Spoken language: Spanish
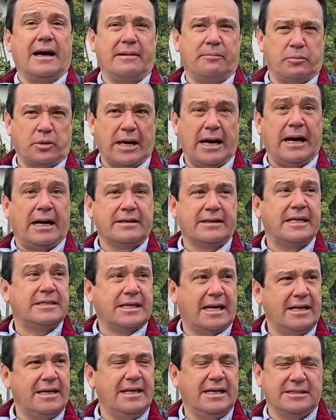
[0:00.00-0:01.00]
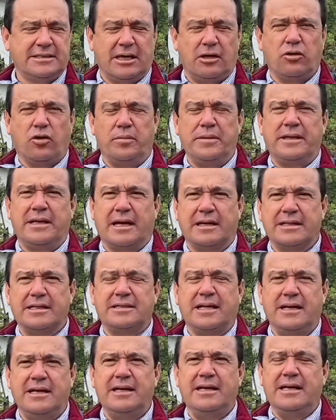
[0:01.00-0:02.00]
ya artesanías, ya lo comenté,
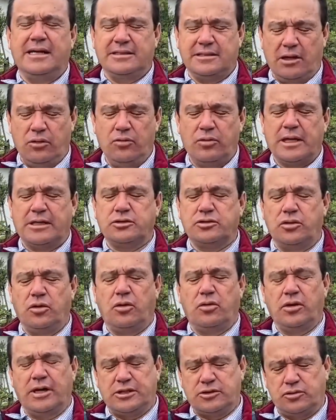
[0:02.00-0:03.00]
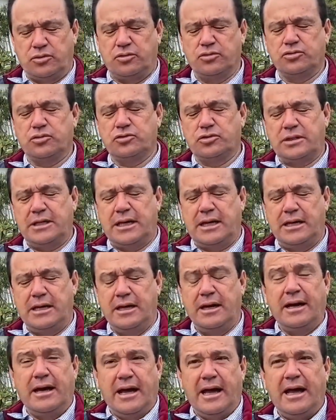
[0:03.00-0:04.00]
artesanías, educación, gestión
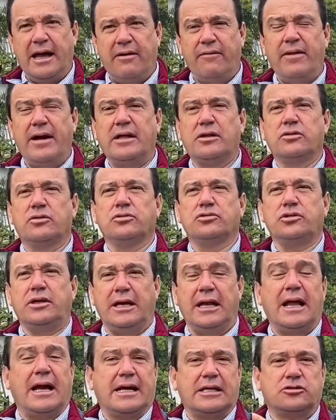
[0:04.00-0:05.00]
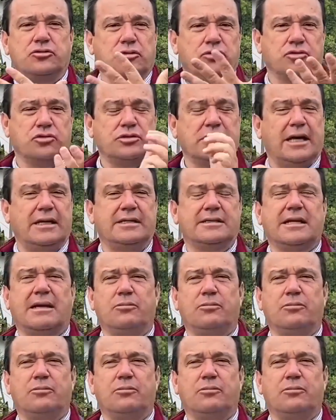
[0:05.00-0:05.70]
social, eventos y la gestión social.